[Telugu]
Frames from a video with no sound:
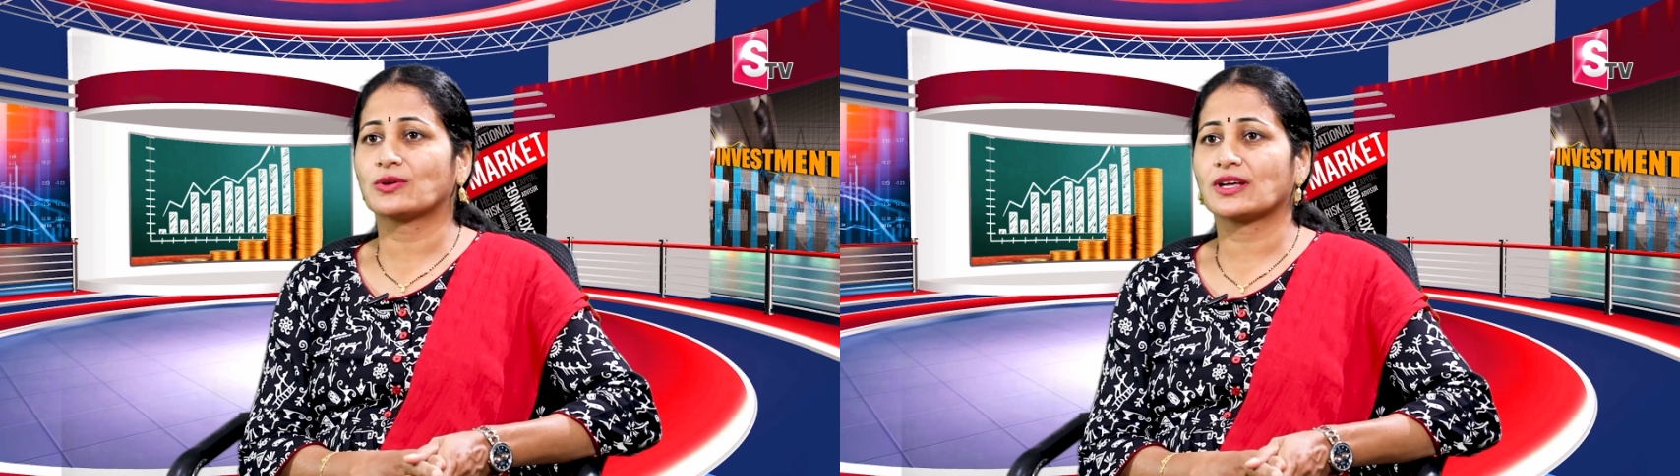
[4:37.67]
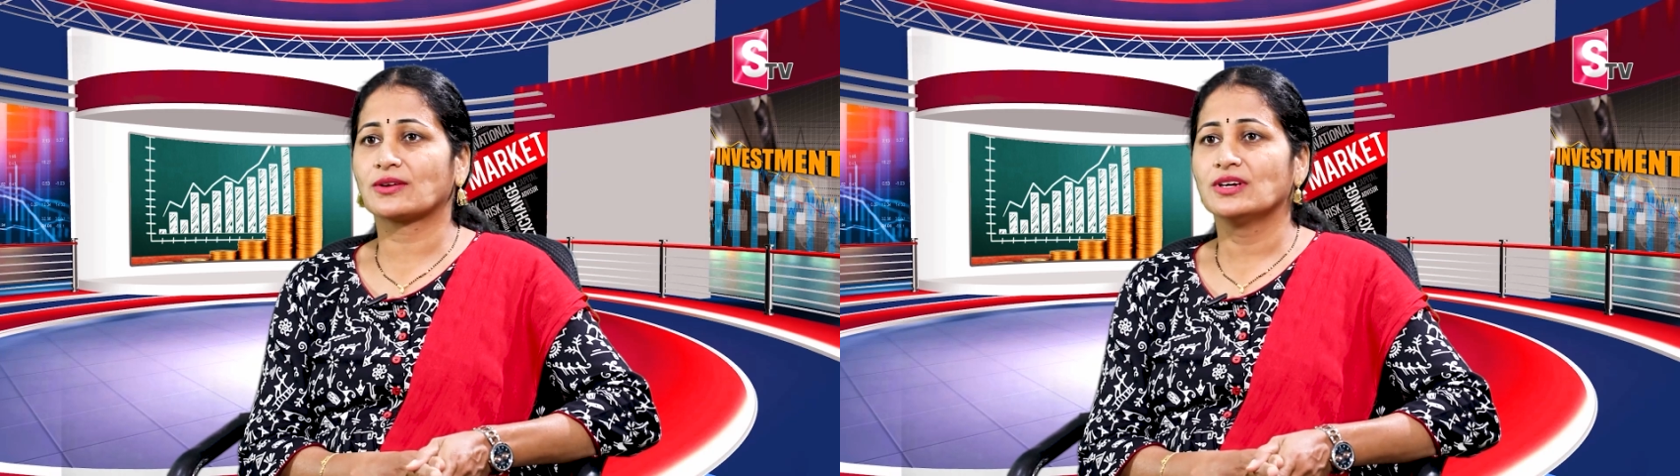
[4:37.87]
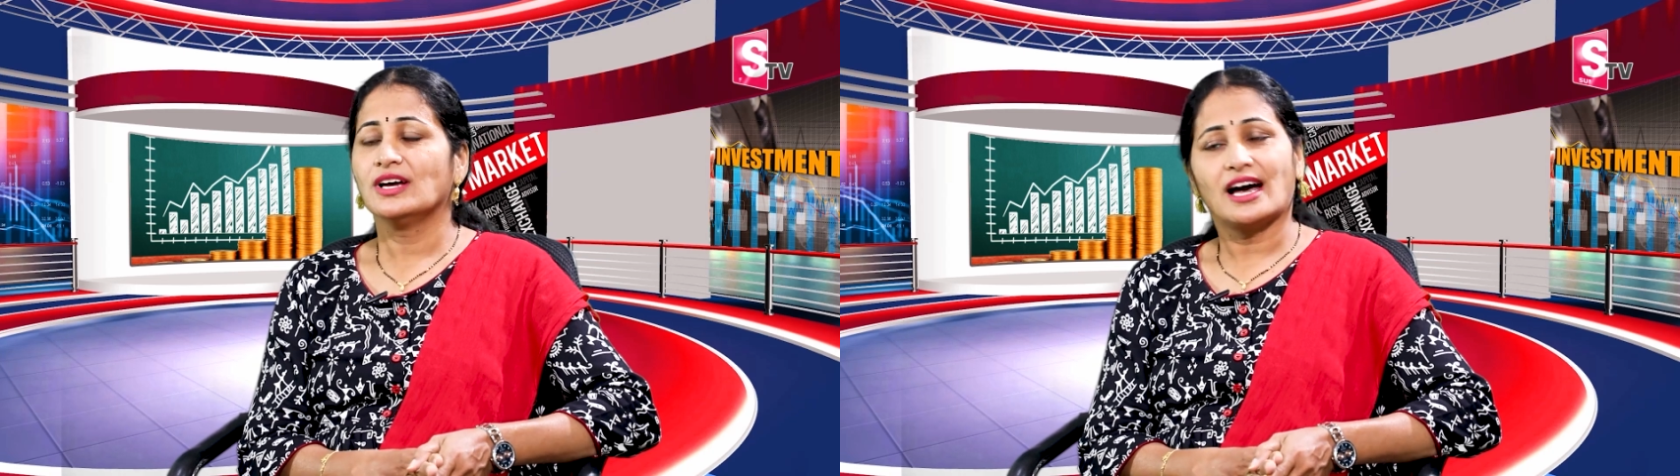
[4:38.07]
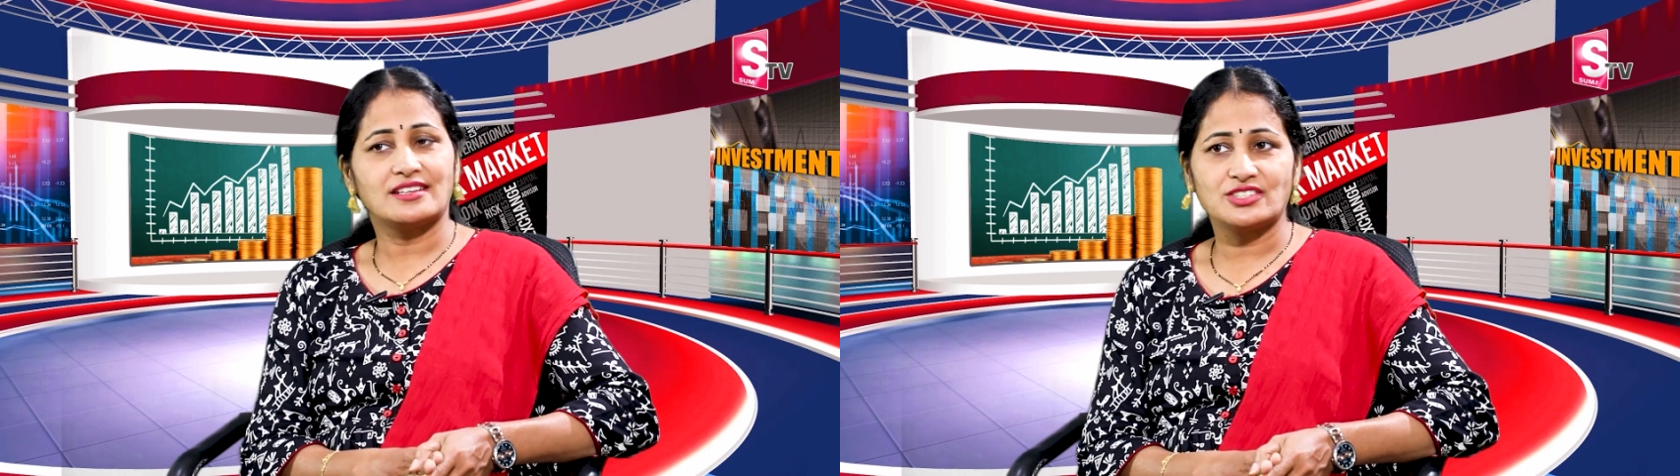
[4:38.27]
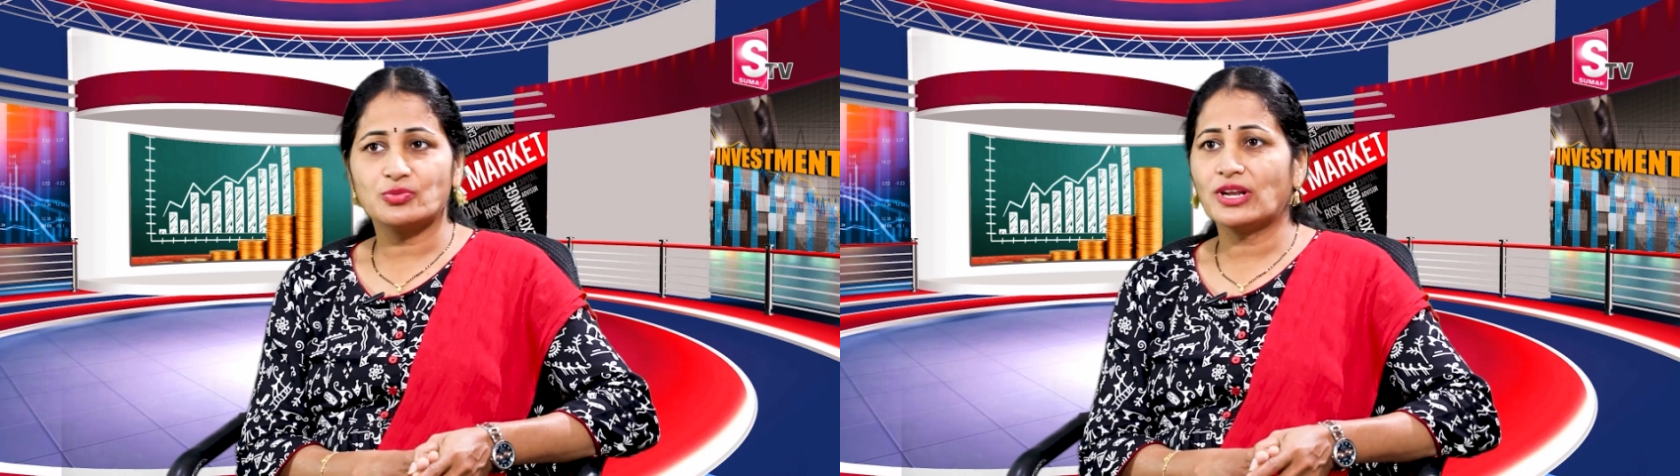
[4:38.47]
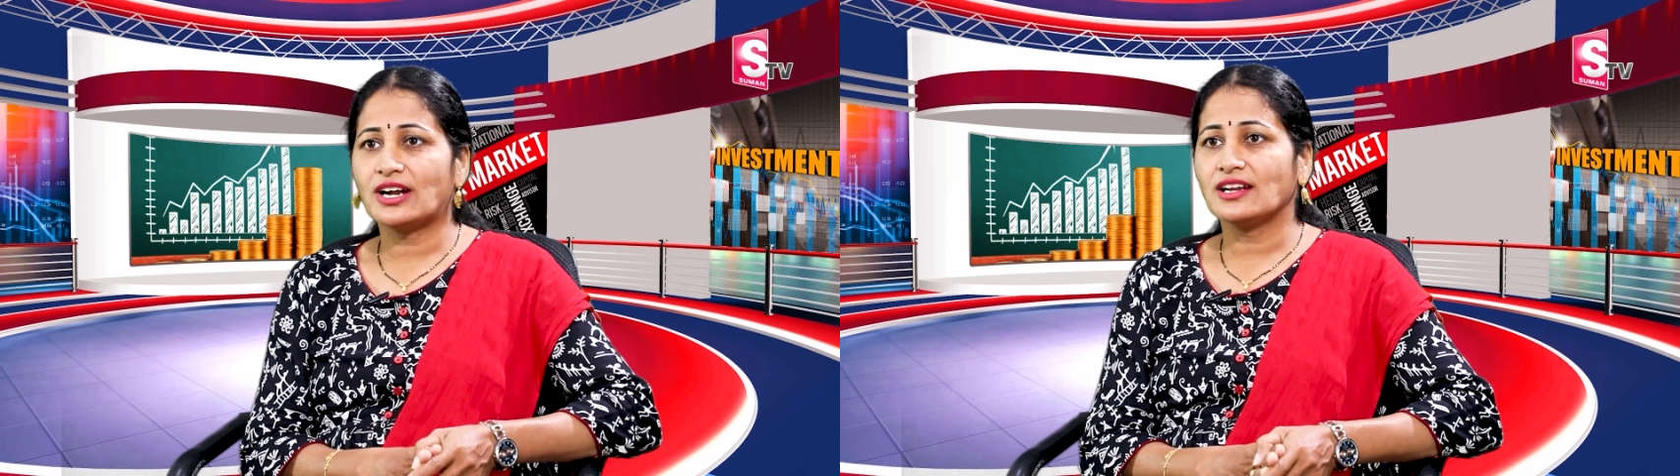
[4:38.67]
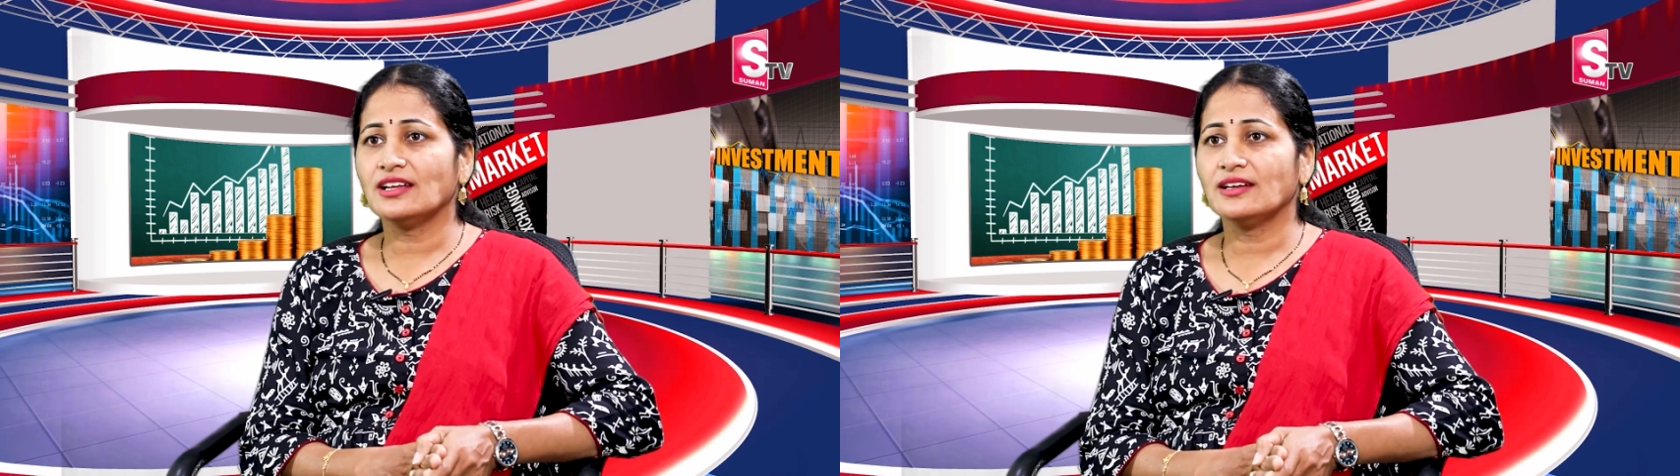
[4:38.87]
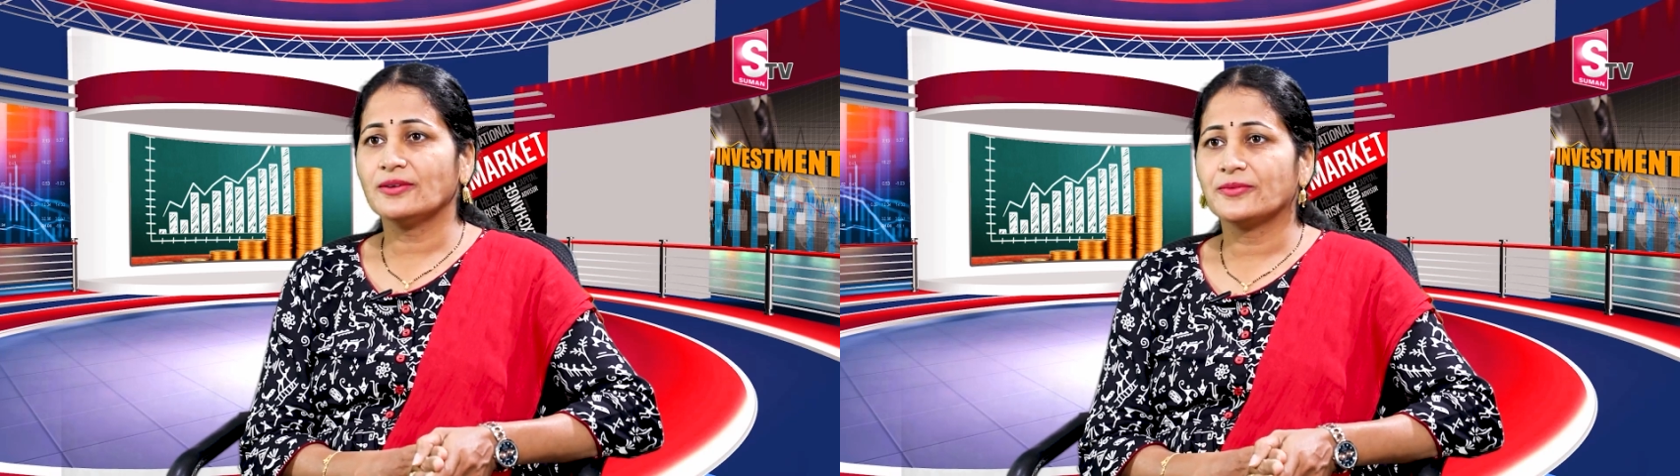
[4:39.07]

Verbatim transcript: ఉంటారు అది నిజమేనండి